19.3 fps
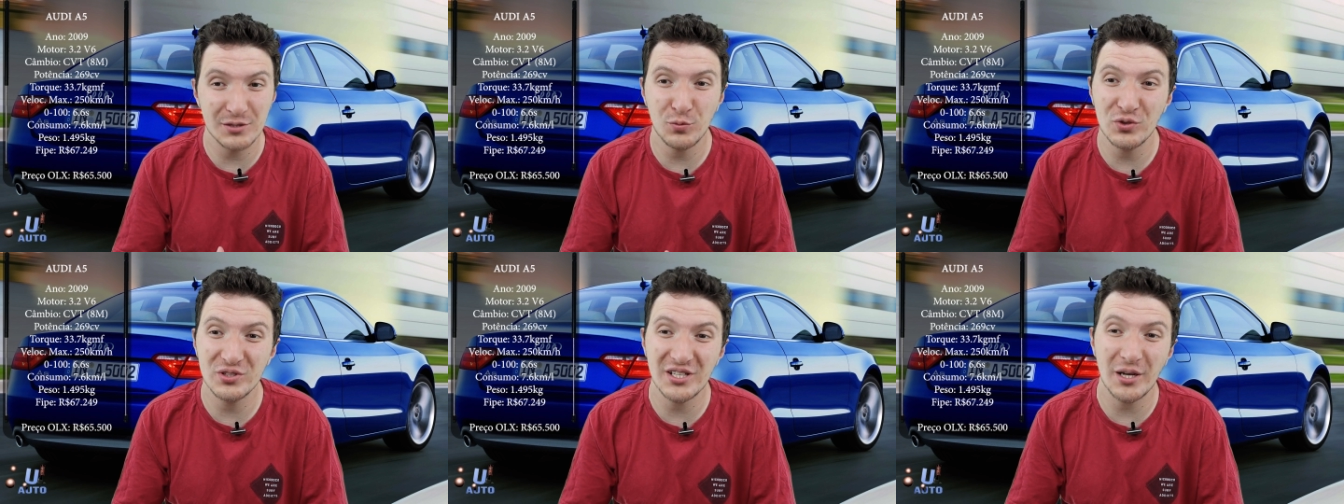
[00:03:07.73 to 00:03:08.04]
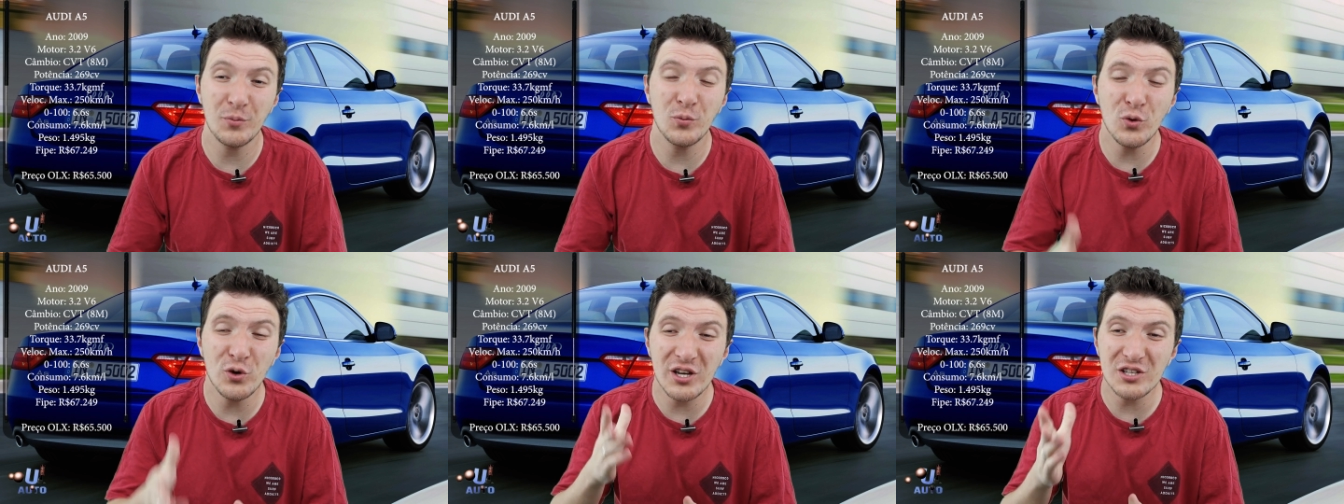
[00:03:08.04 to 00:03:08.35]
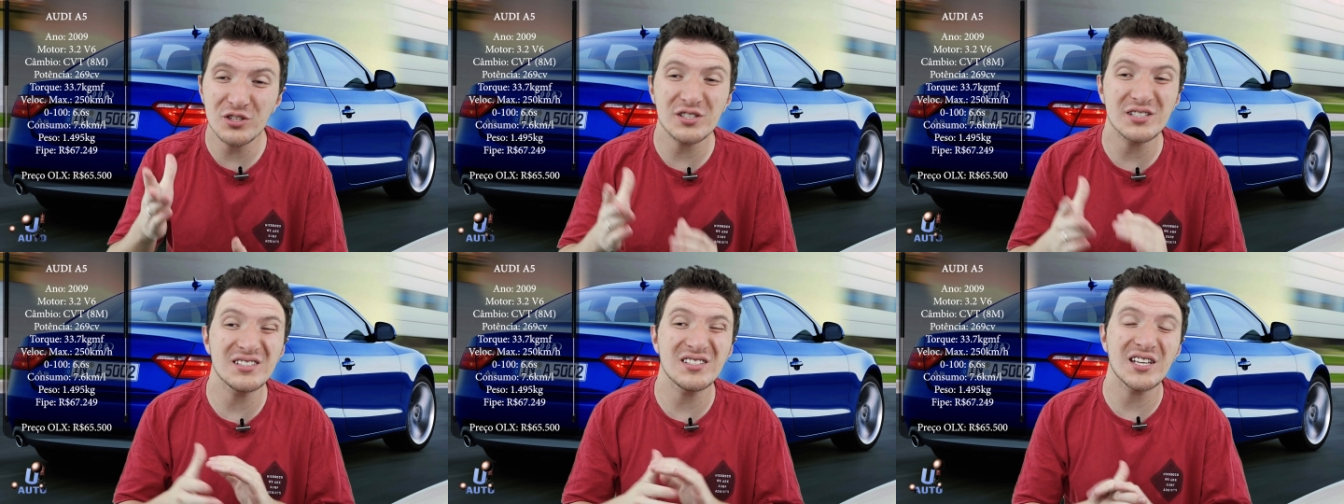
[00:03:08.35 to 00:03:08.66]
Pois é, por
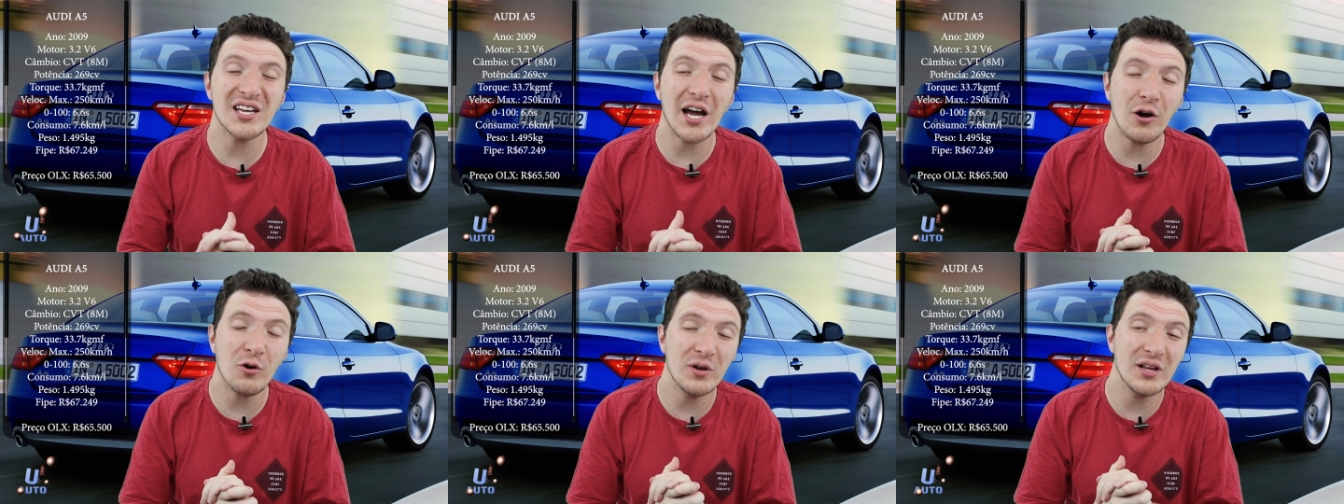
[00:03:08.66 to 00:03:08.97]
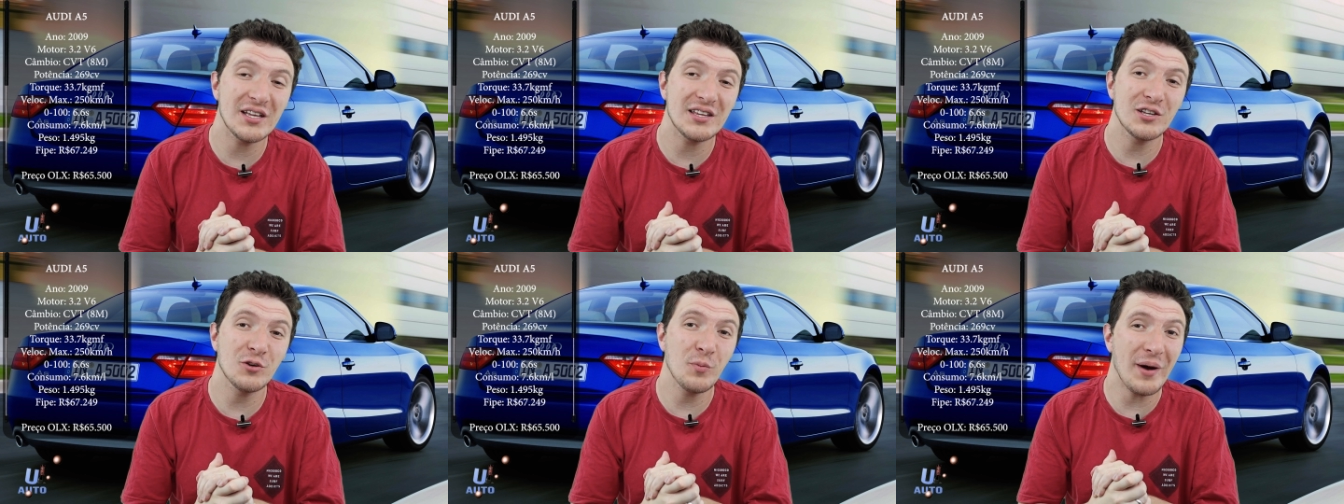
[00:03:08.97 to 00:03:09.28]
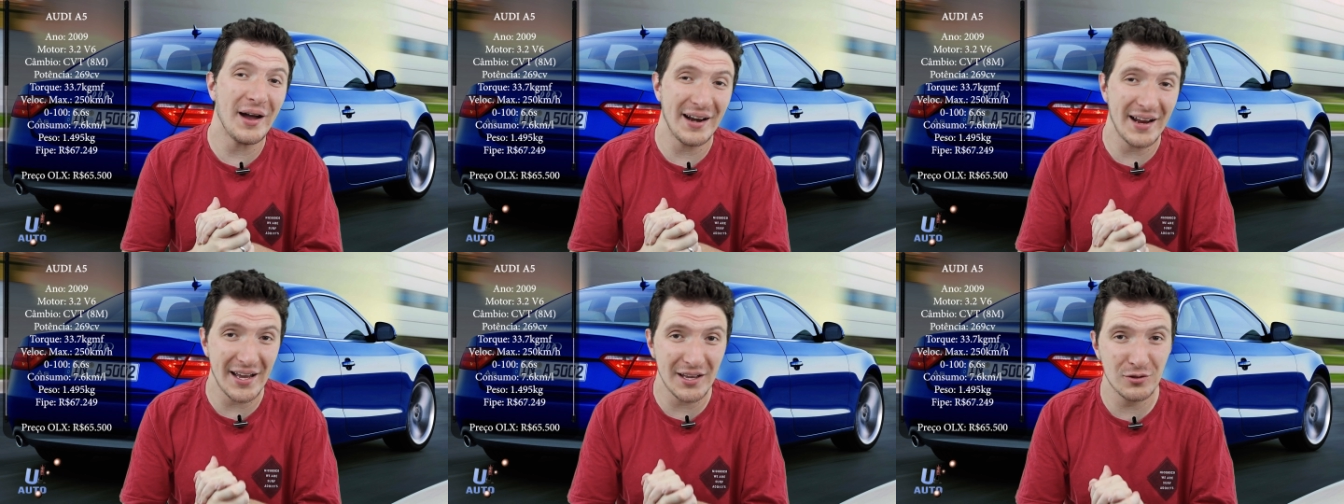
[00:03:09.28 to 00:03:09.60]
isso que esse carro é tão
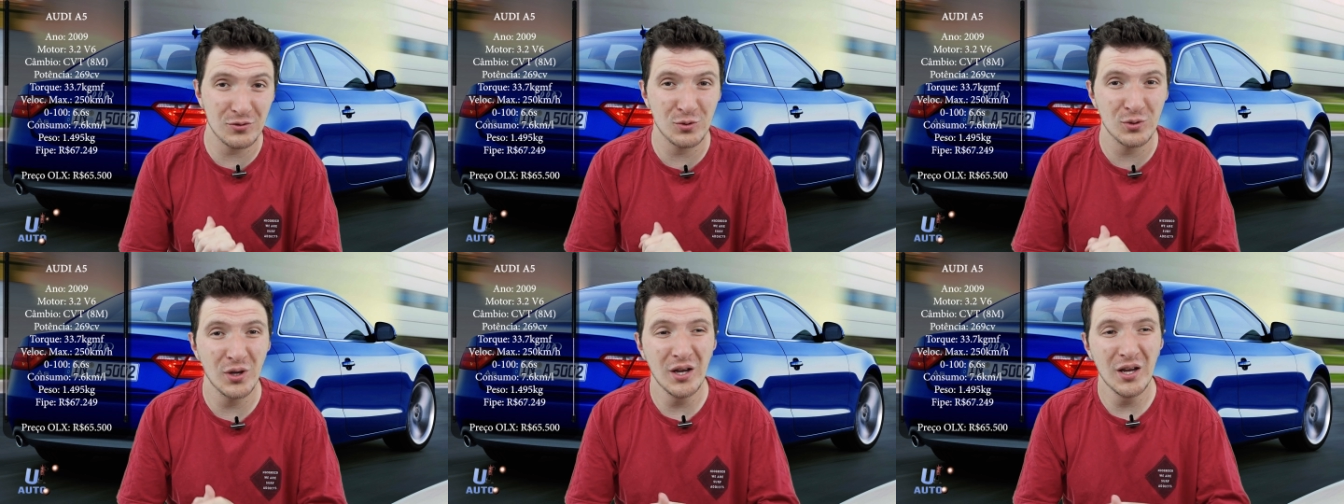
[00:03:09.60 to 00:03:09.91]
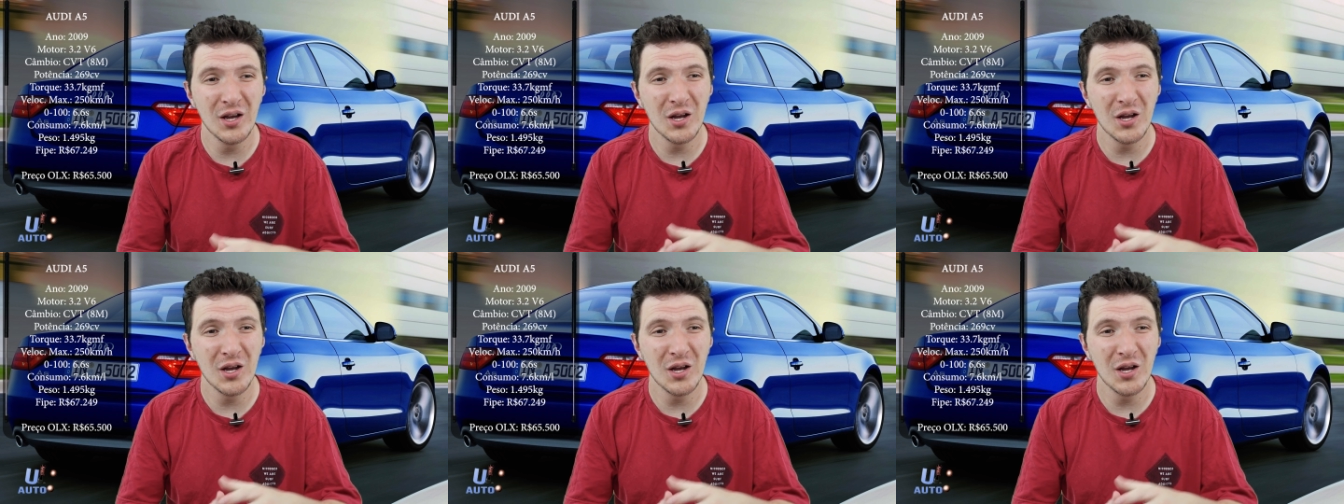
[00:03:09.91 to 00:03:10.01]
barato.